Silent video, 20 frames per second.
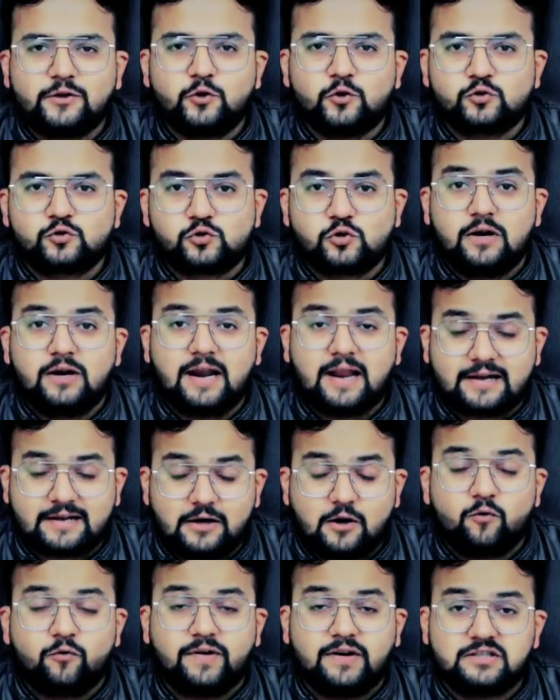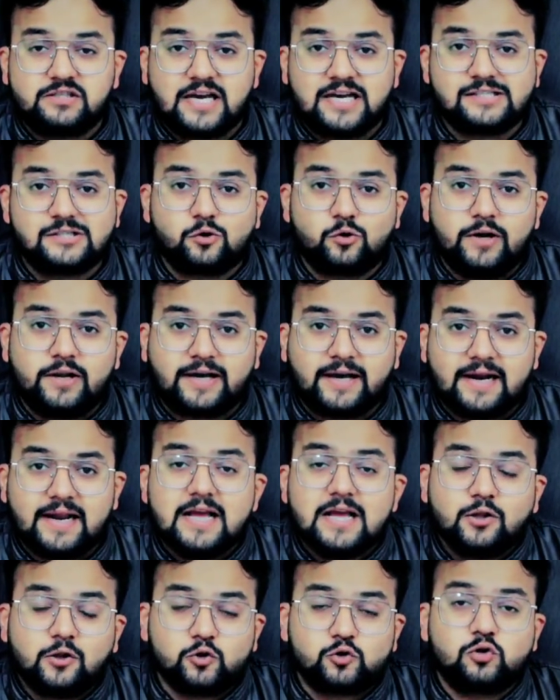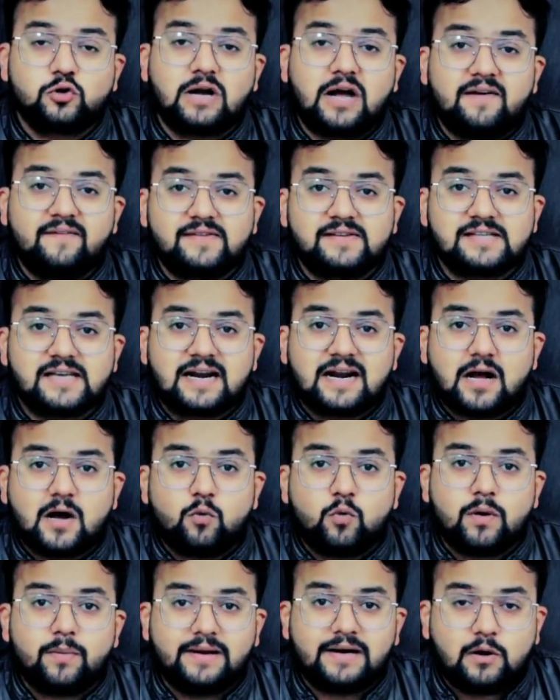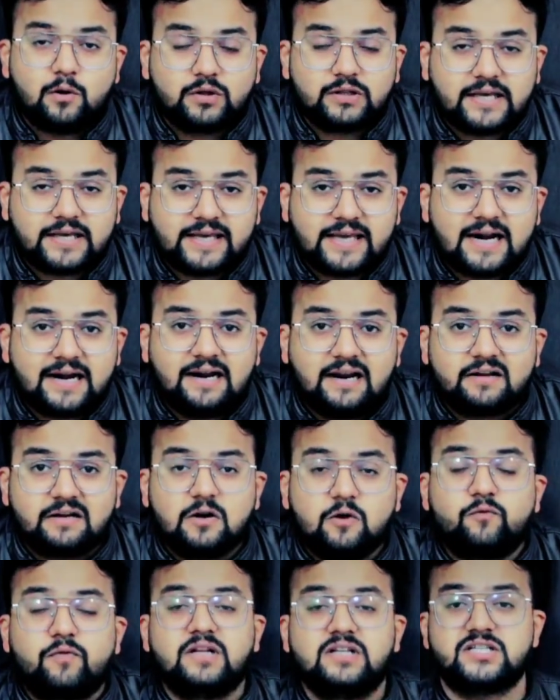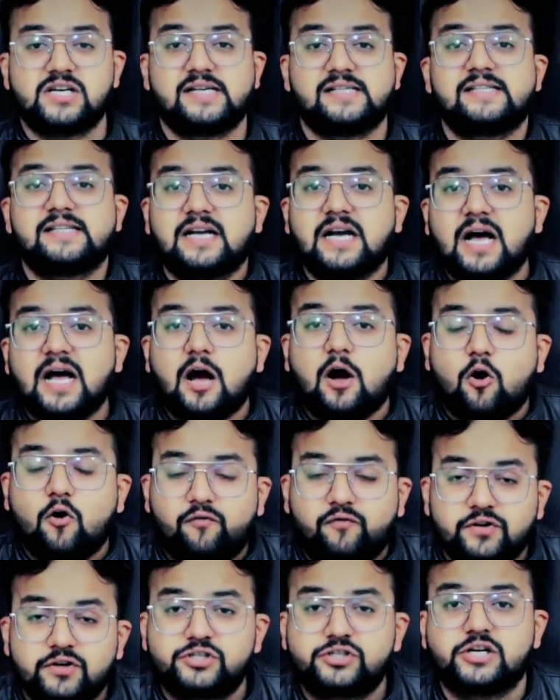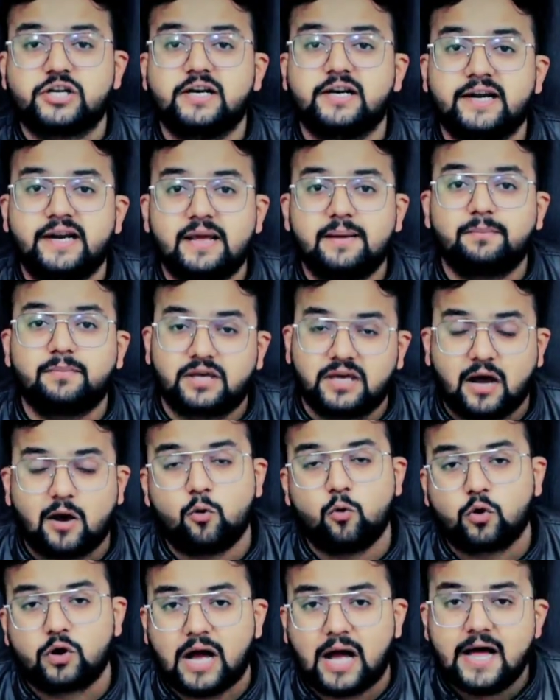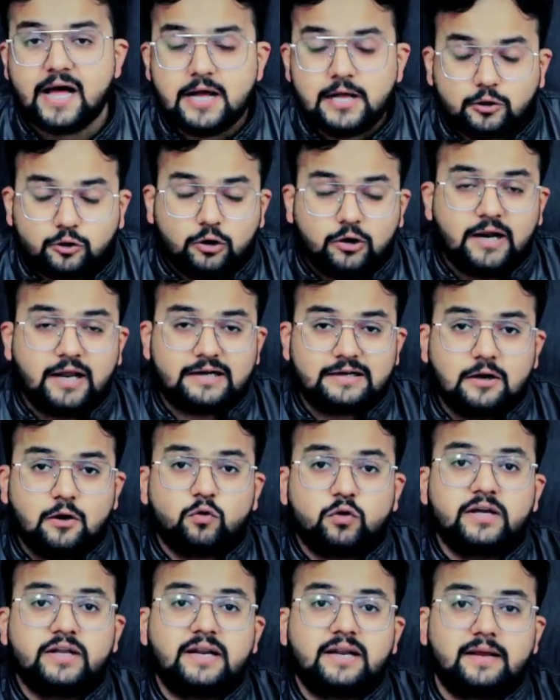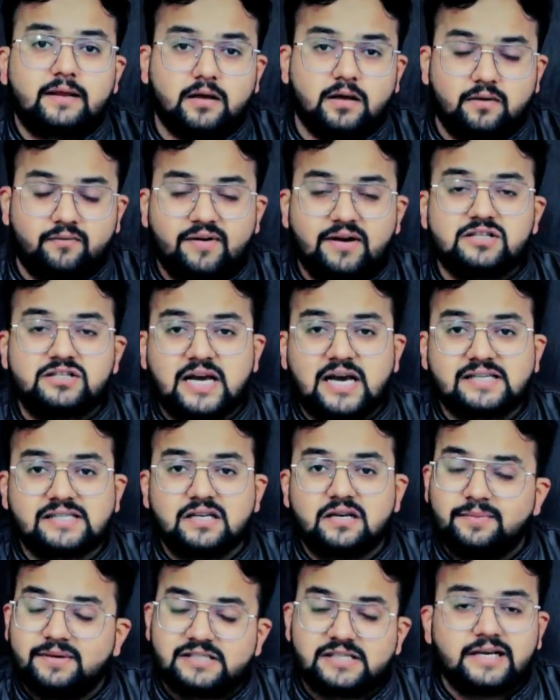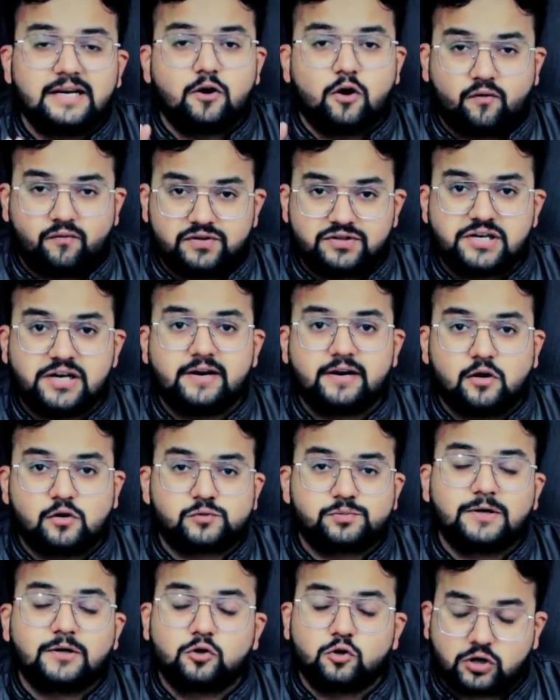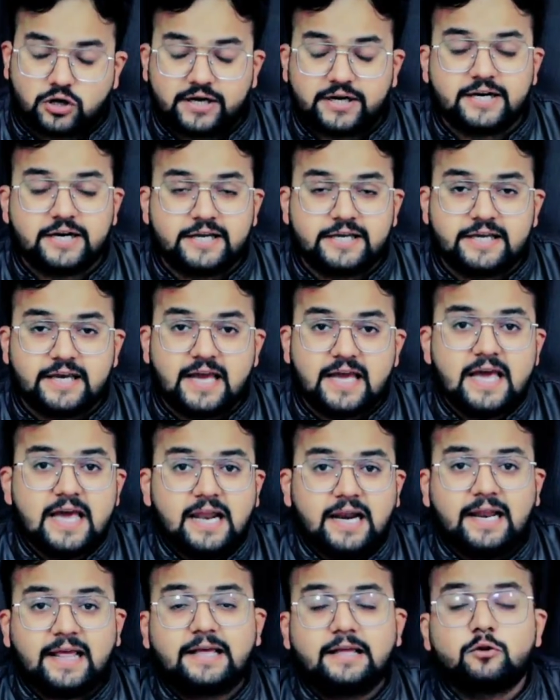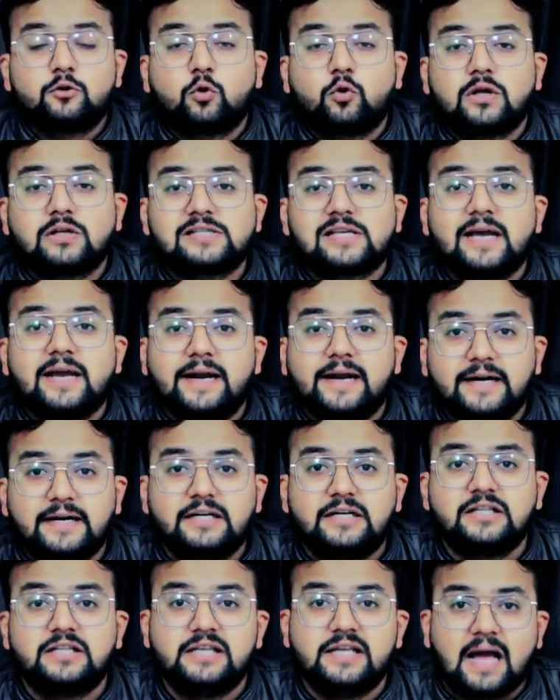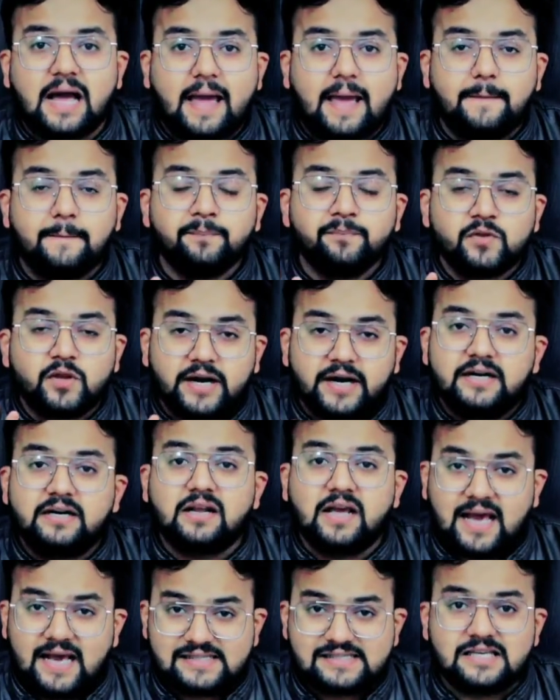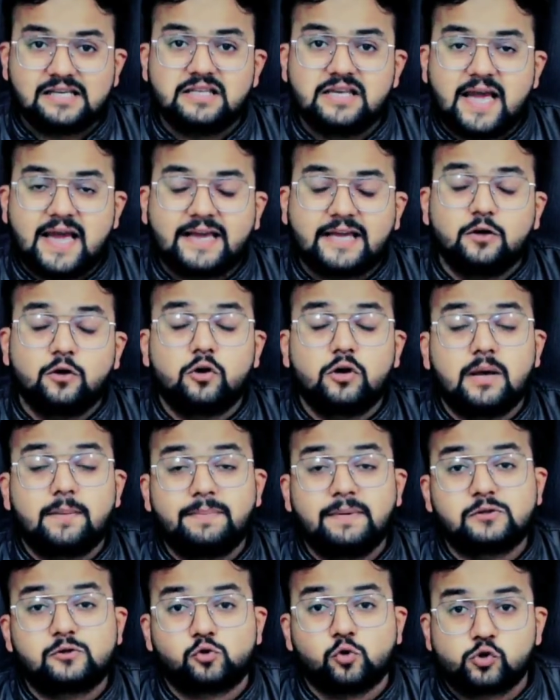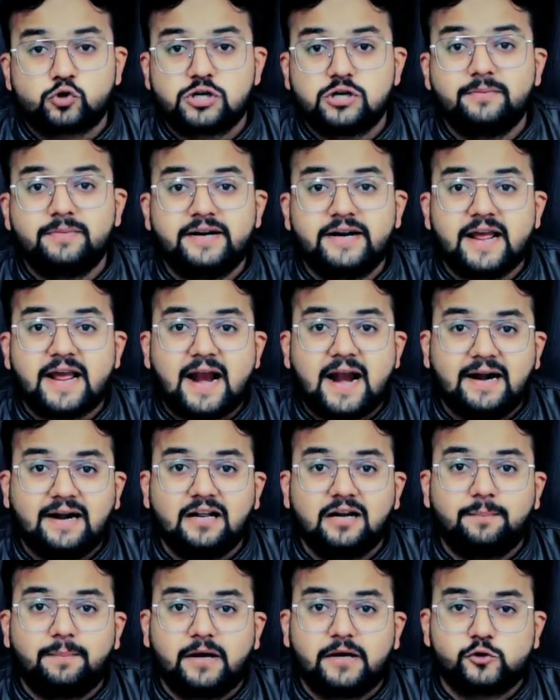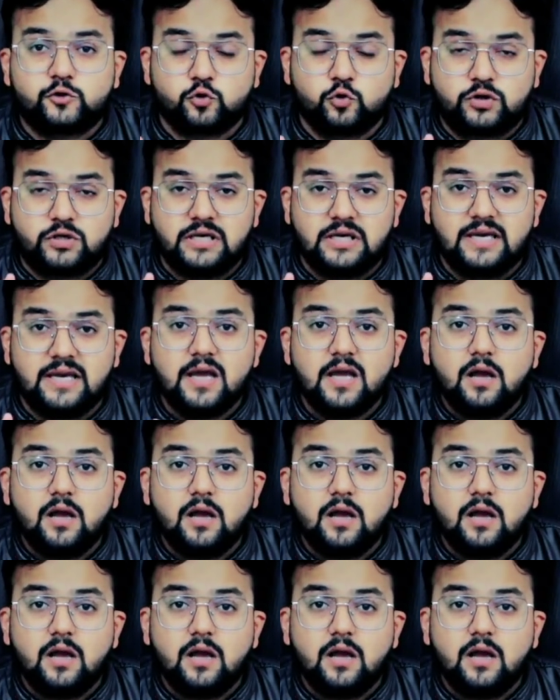दोस्तों लखनऊ लखनऊ फ्रेंचाइजी को लेकर दोस्तों काफ़ी सारा हुआ बना हुआ था कि यार लखनऊ फ्रेंचाइजी का ऑफिशियल नेम क्या होगा तो लखनऊ की फ्रेंचाइजी ने बेसिकली ऑफिशियल अनाउंसमेंट तो करी नहीं है लेकिन थोड़ा सा हिंट दिया है हिंट ऐसे दिया है कि इन्होंने अपने सोशल मीडिया हैंडल पर जो कि